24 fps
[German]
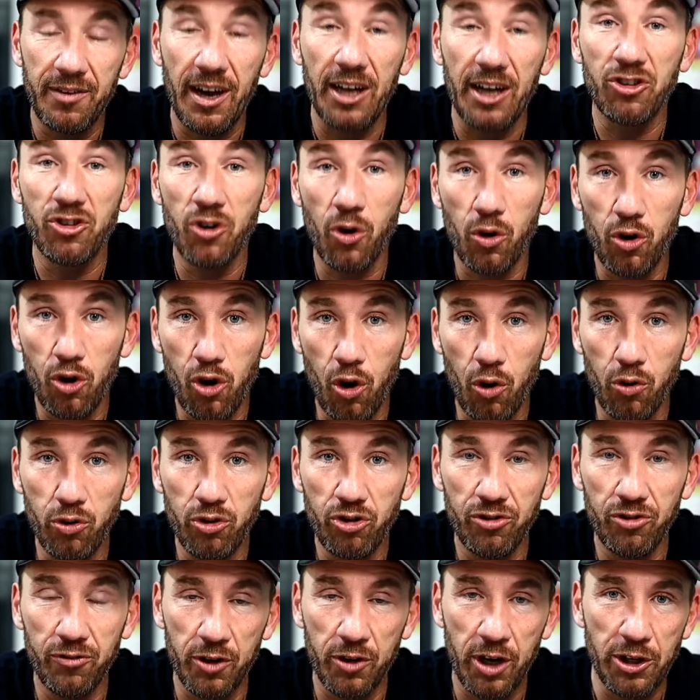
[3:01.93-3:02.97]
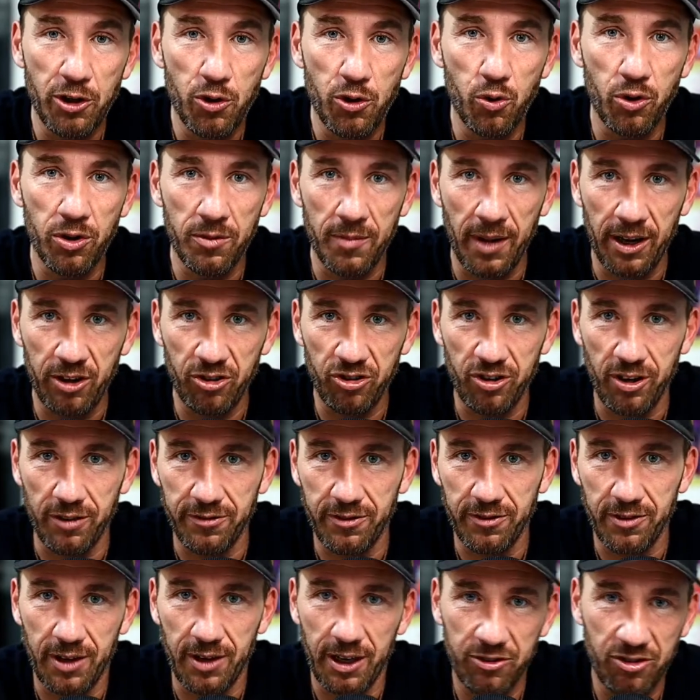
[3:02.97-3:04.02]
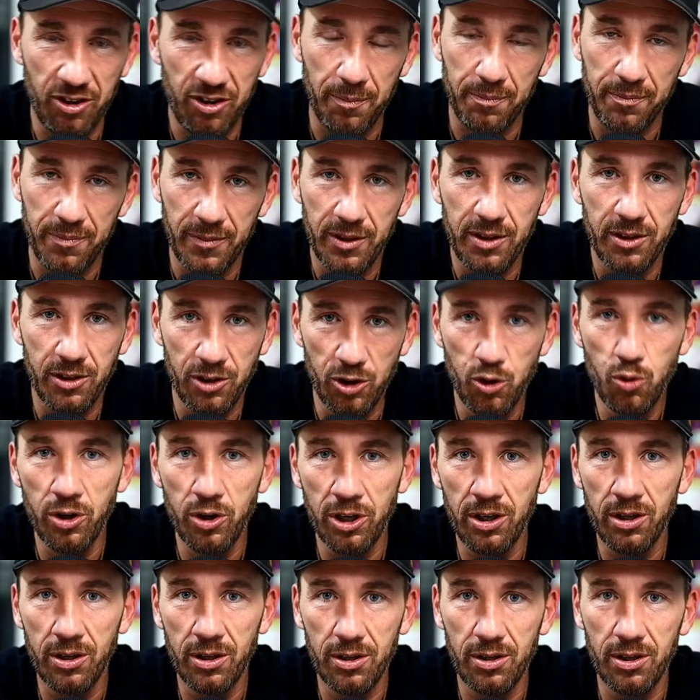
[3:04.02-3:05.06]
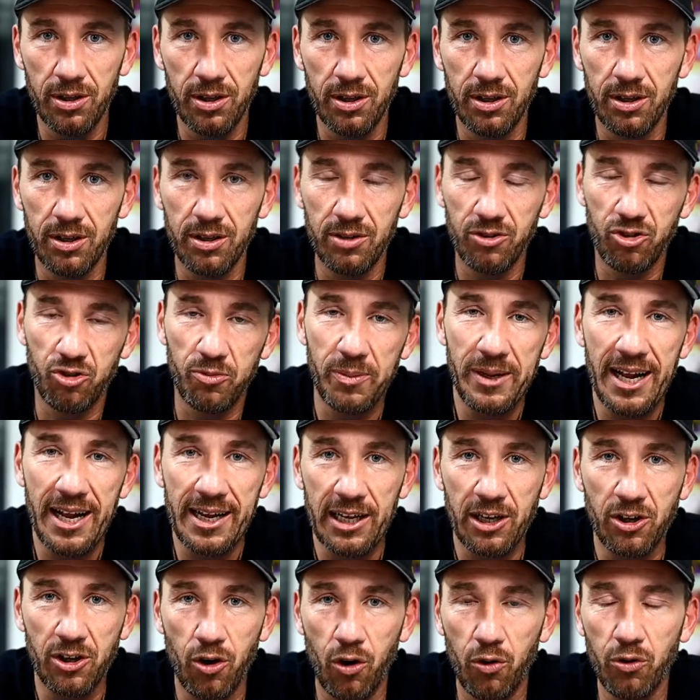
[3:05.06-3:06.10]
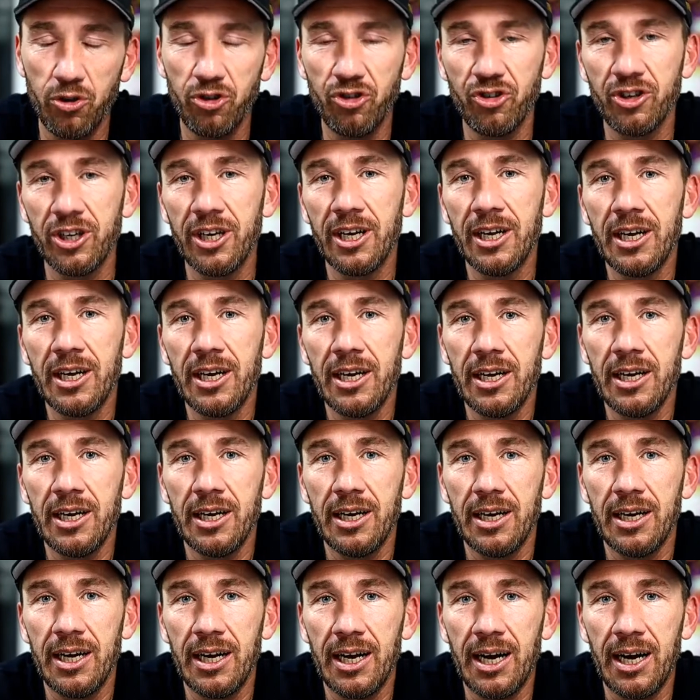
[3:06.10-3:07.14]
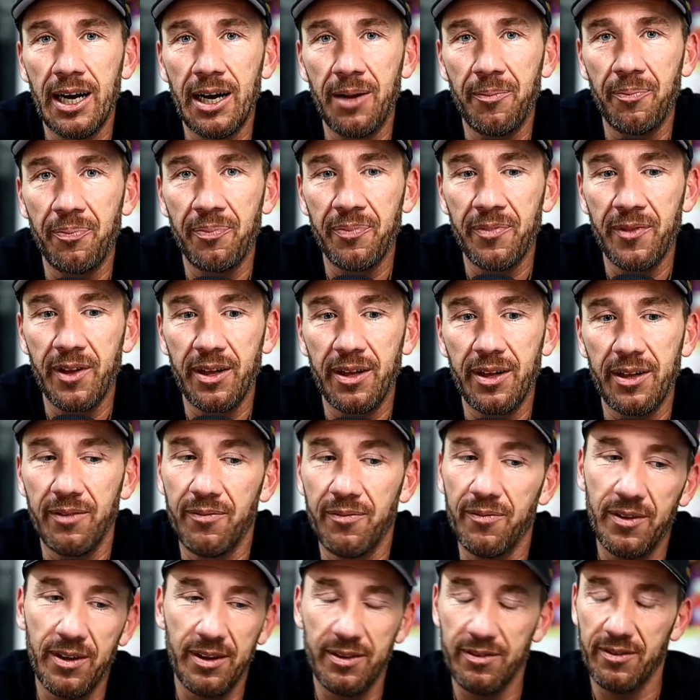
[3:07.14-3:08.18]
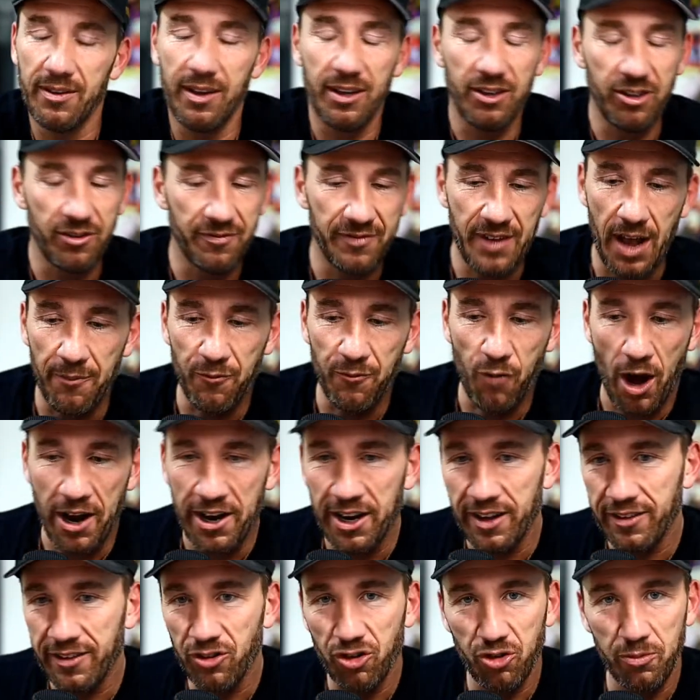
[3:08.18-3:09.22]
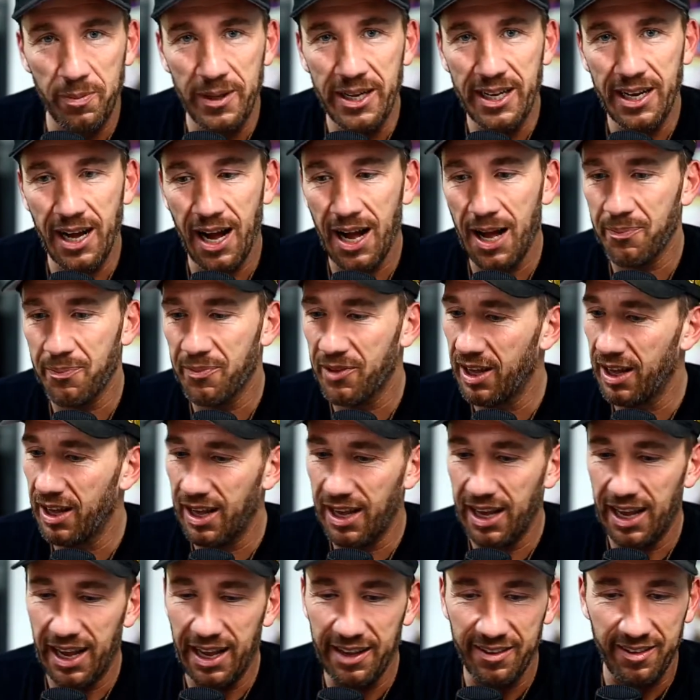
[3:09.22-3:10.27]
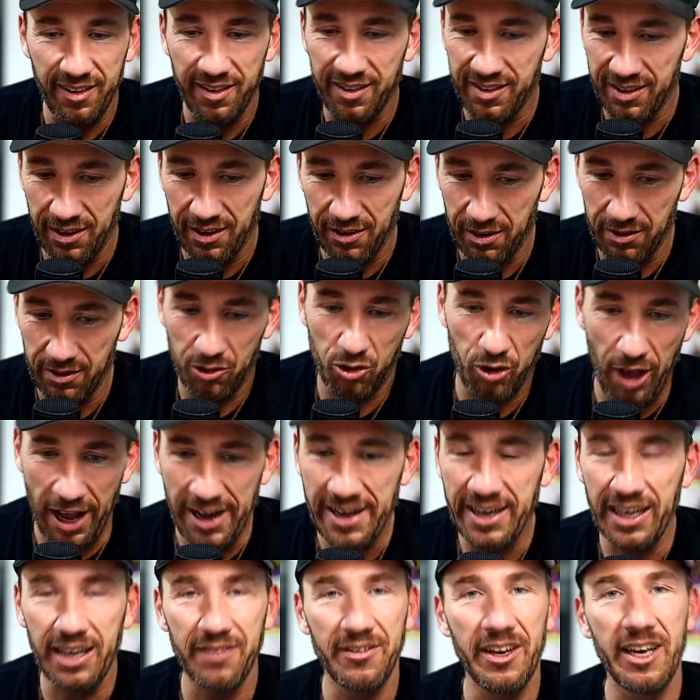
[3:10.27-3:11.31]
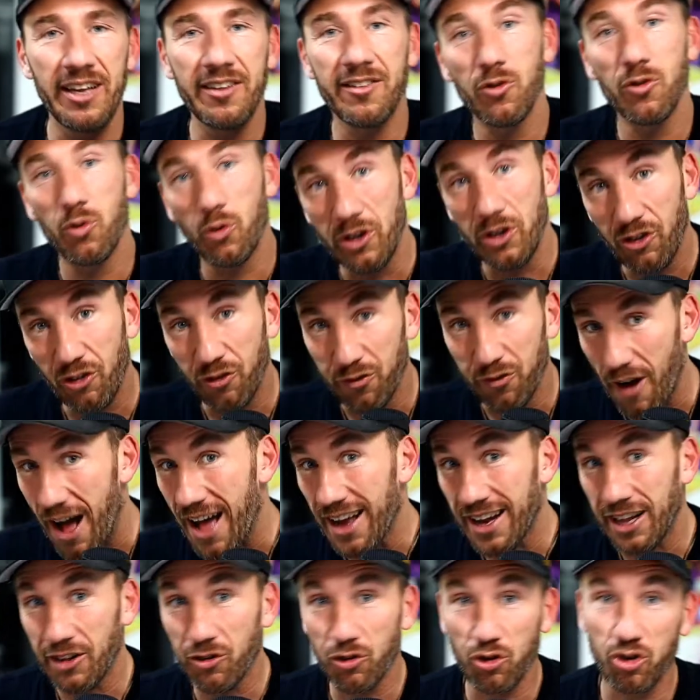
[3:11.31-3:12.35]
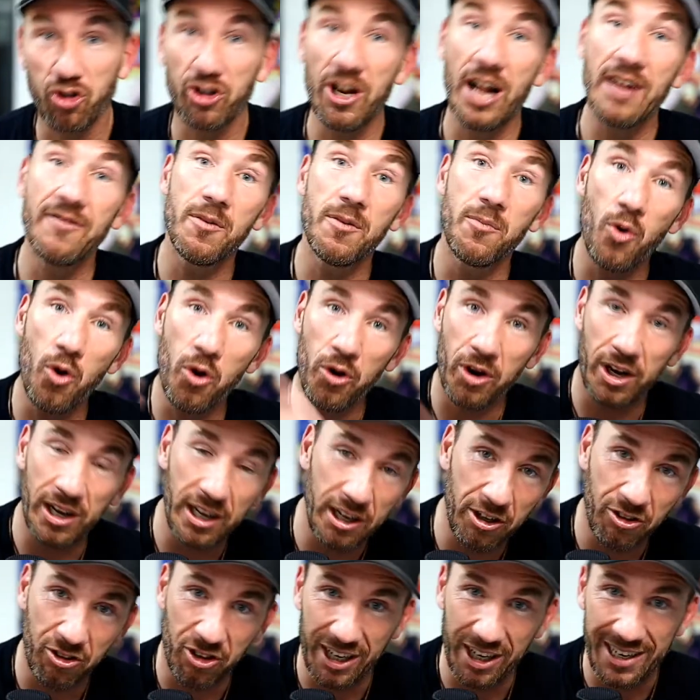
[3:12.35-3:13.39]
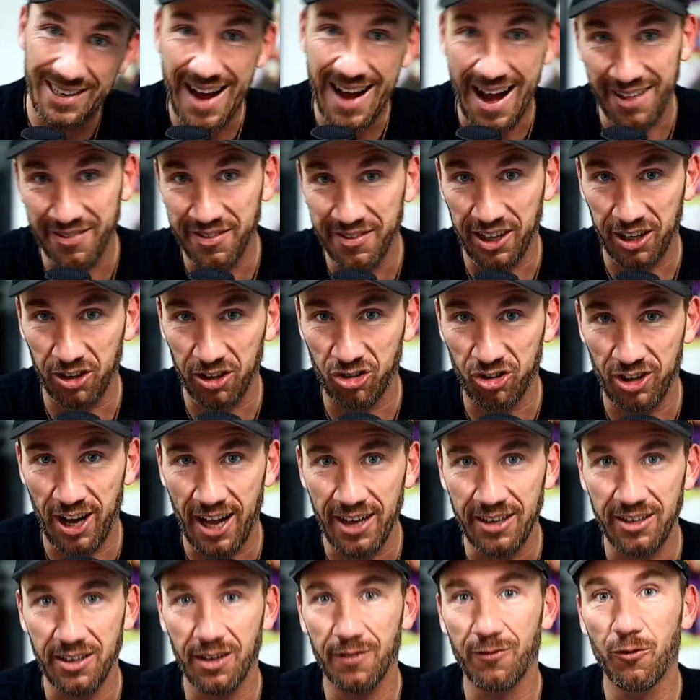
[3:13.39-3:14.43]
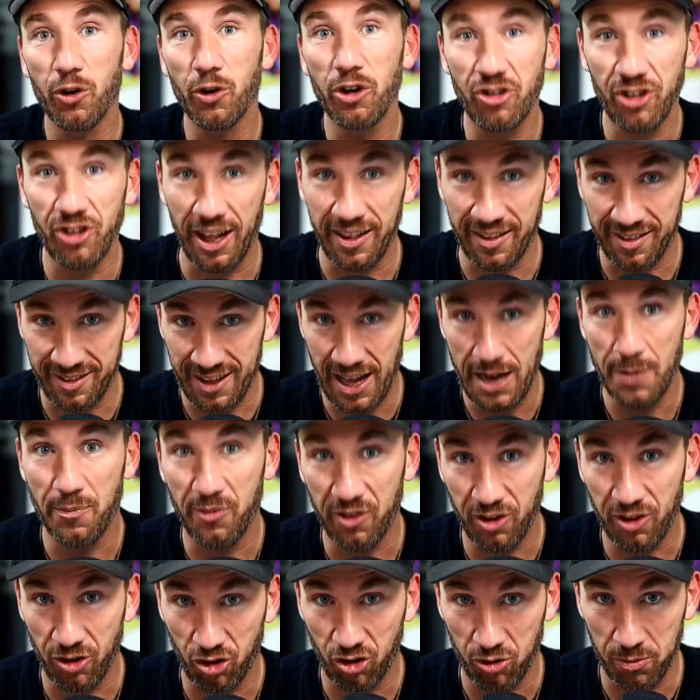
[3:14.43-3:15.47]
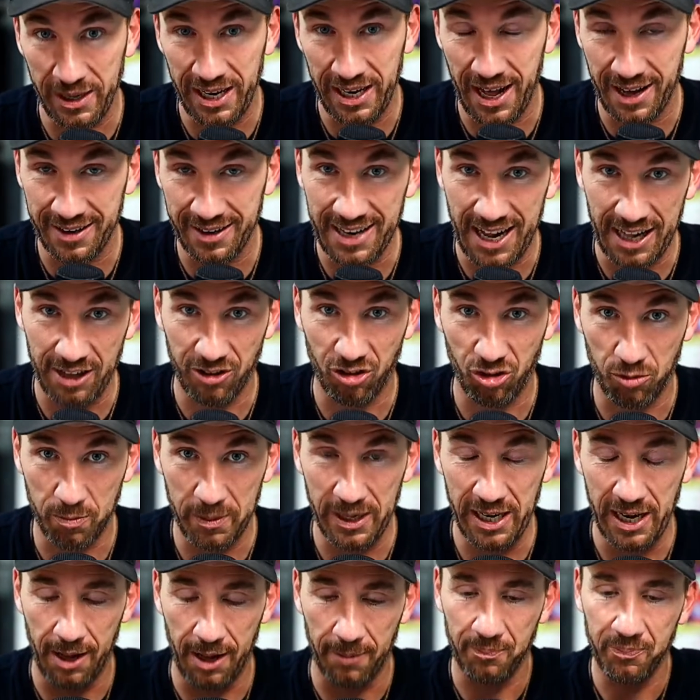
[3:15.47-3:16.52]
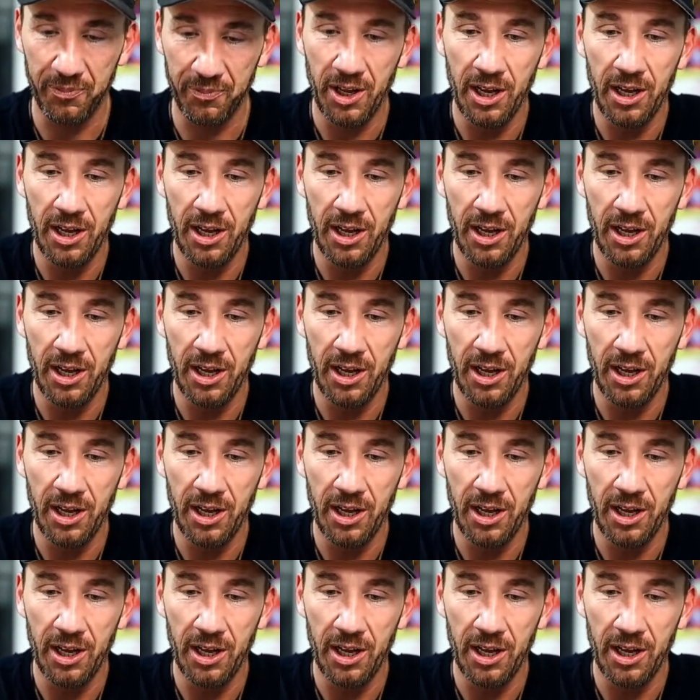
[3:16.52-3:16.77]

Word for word: war ich noch Coach von einer Jugendmannschaft. Also ich habe junge äh, Spieler gecoacht. Ähm, wir haben woanders ein Spiel gehabt. Es ist zu Ende gewesen und ich fahre dann so schnell wie möglich in eine andere Stadt, wo ich dann selbst ein Spiel hatte als Spieler.